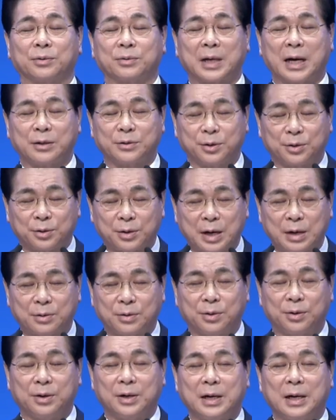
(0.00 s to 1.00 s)
가지려고
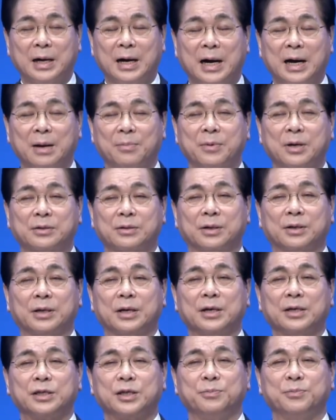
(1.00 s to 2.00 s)
하고 하나님께서
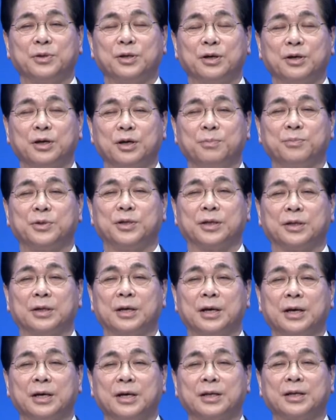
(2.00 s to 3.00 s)
심지어 훔친
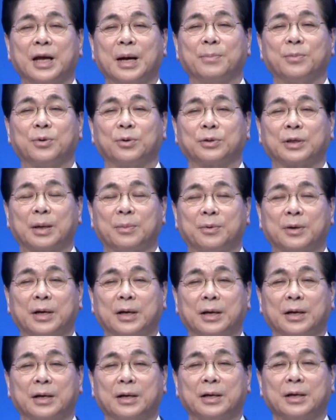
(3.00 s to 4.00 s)
이 탐욕
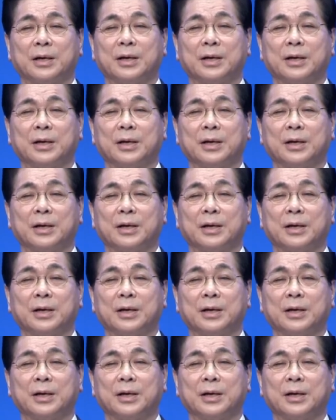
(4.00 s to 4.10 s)
때문에